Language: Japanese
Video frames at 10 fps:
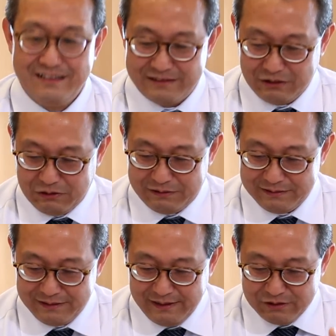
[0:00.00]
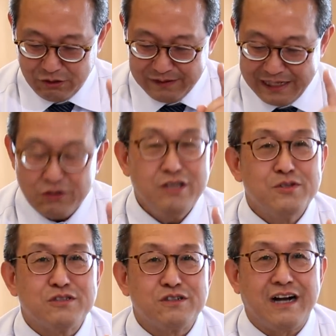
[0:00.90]
そうそれは何を意
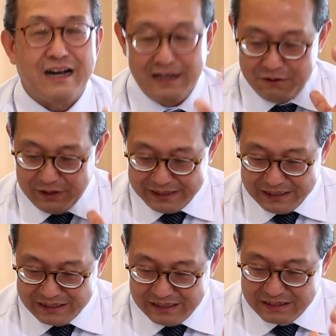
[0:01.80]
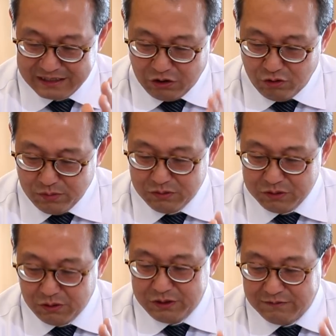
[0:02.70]
味するか私たちが思
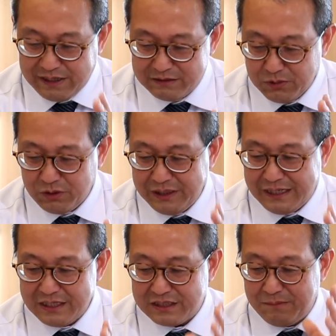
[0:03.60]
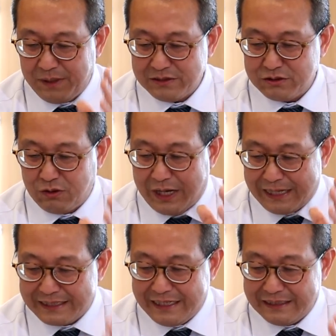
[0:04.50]
うように悪者に対して罰を
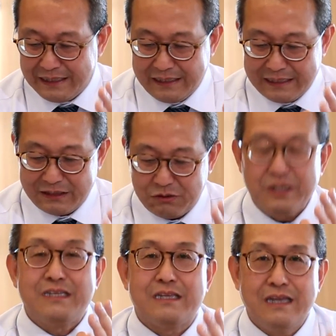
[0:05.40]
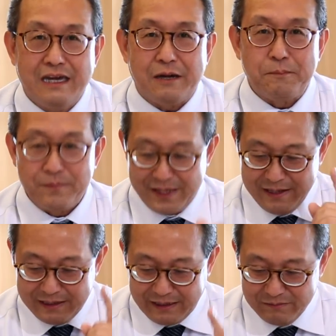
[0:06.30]
与えないからといって
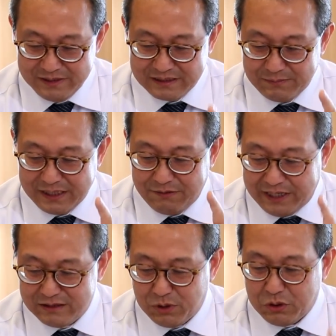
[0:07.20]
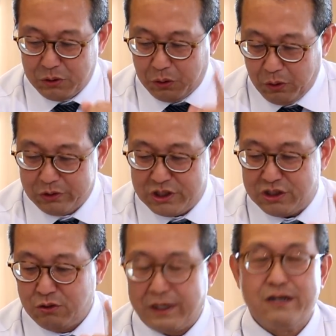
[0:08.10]
神様が悪者を放置し
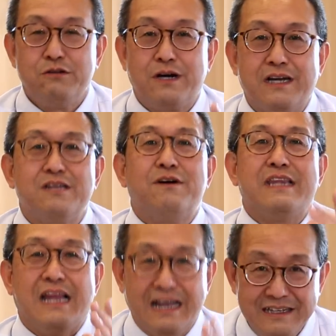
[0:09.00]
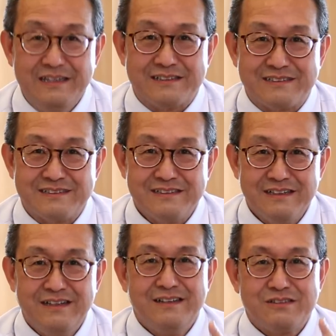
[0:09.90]
ておられるわけではないんです
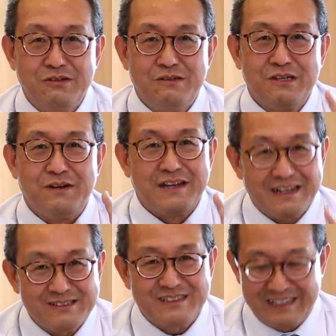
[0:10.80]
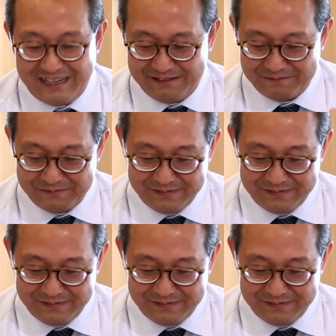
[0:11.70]
そうではなくって